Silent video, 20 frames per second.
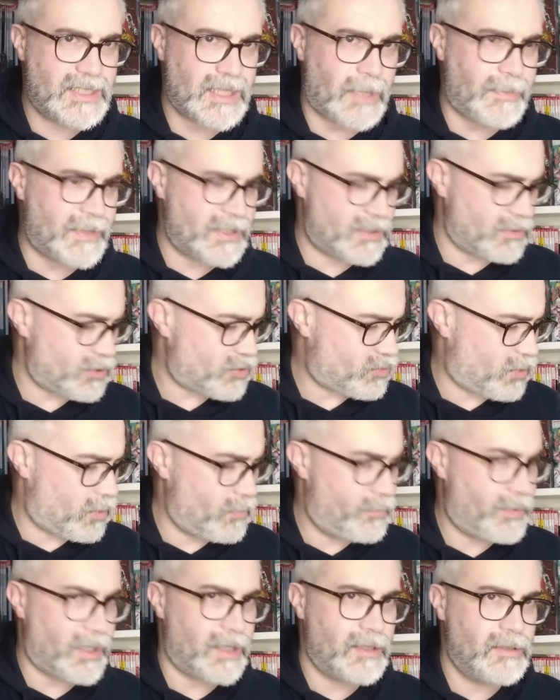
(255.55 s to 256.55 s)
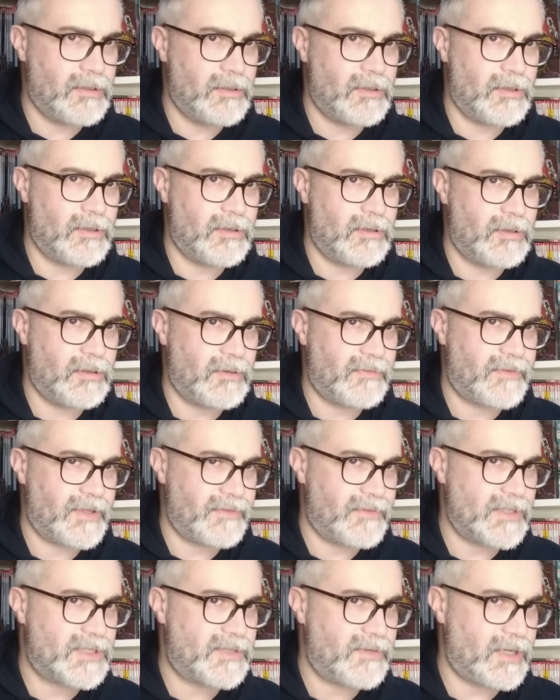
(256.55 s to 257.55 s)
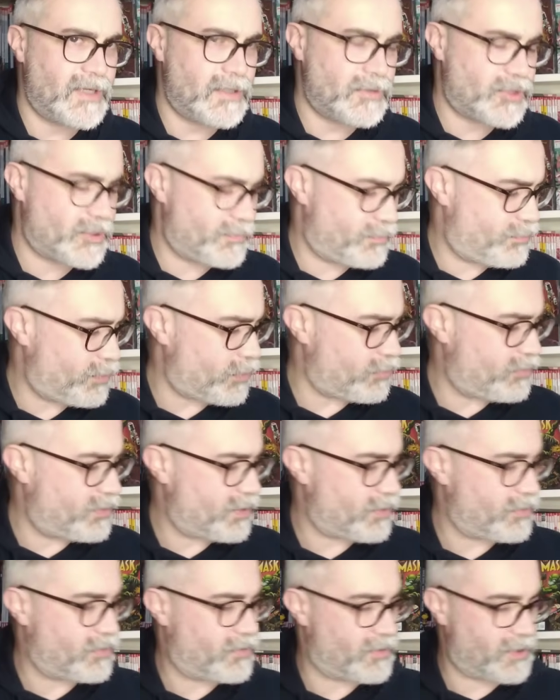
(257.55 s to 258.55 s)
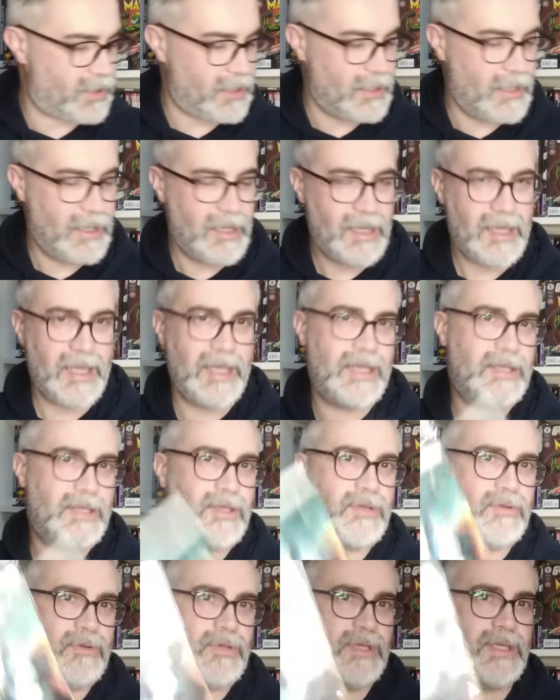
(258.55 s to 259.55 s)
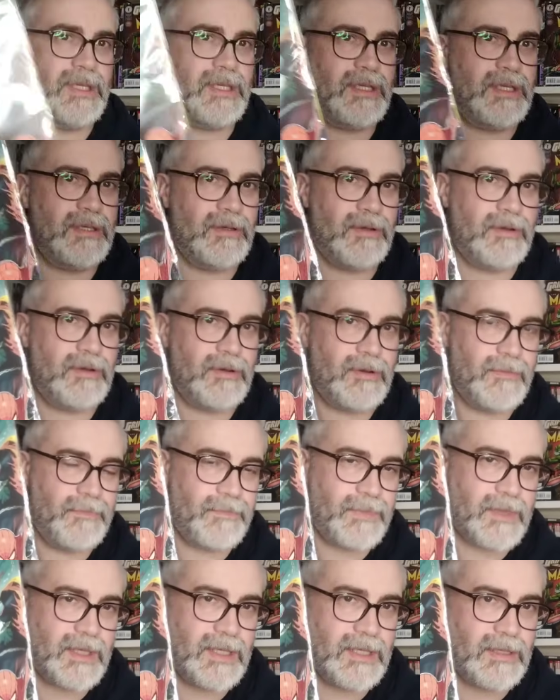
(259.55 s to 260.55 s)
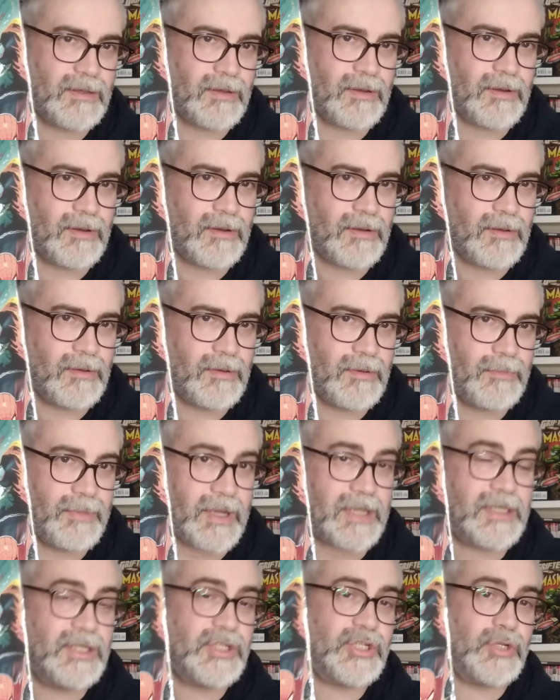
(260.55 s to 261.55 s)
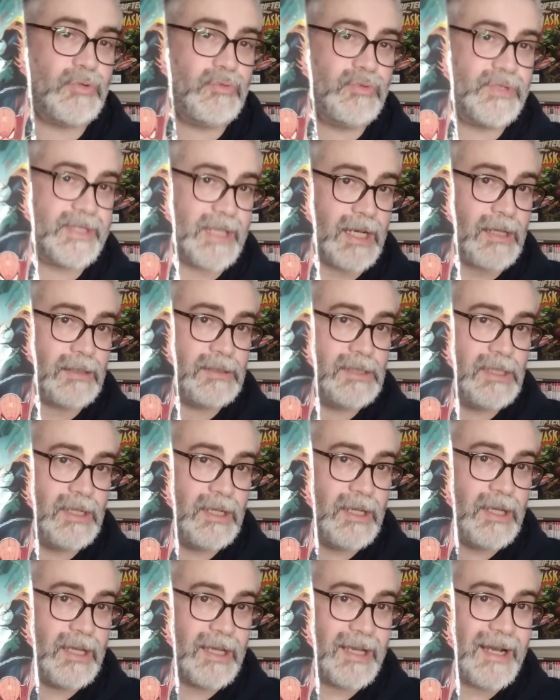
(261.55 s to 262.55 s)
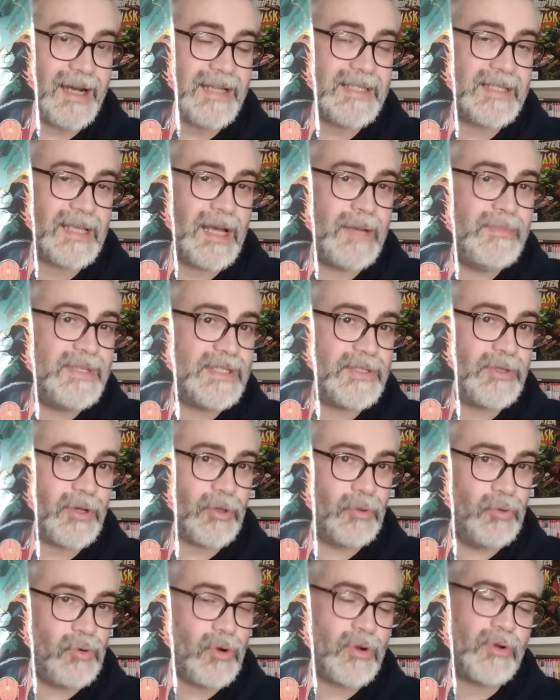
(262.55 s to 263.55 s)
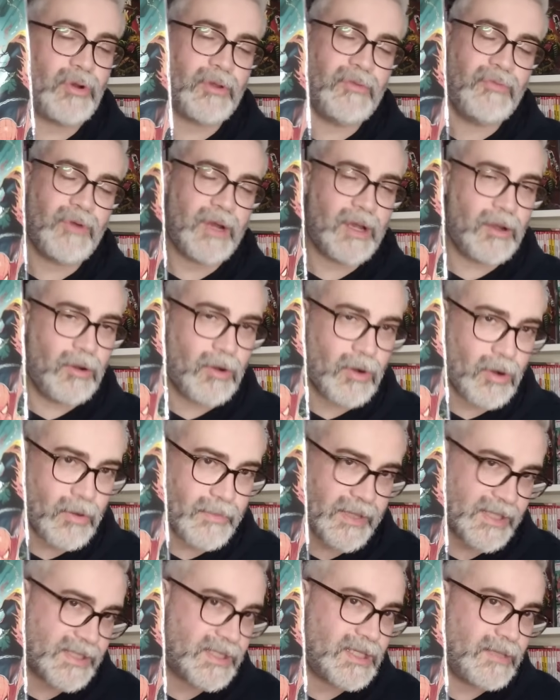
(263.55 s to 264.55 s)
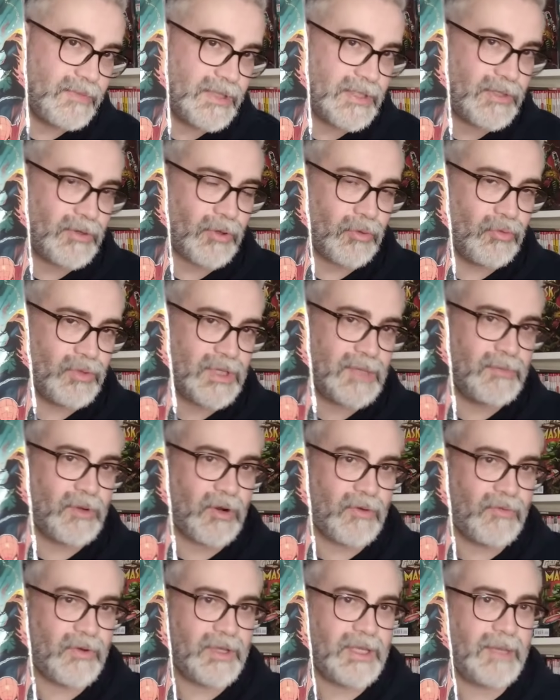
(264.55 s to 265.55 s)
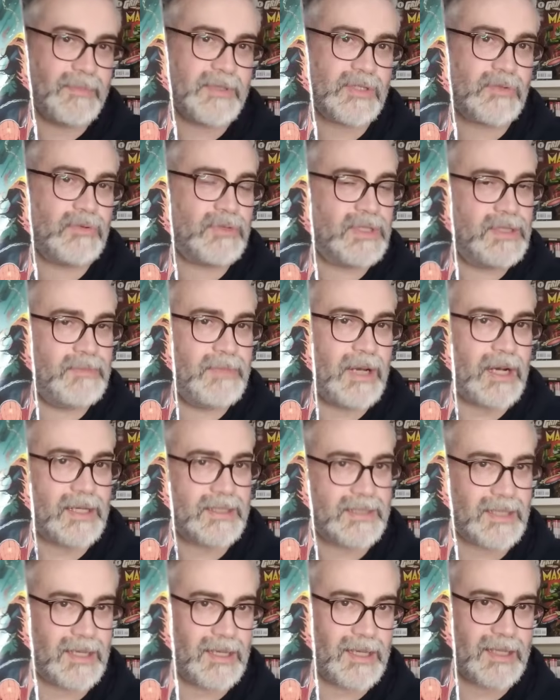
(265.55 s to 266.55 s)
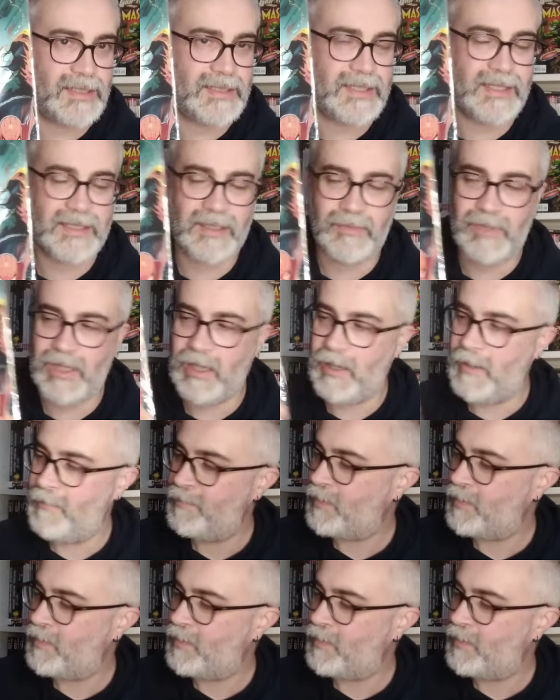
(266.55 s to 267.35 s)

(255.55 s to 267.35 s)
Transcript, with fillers: sera présent, je crois, au Paris euh, Fan Festival, j'ai peur de dire une connerie, et qui, qui, euh, euh, par qui j'ai eu ça, grâce à Mister No. Encore une fois, un grand merci à Mister No qui m'a envoyé, parce que Kibar est un, de ses amis,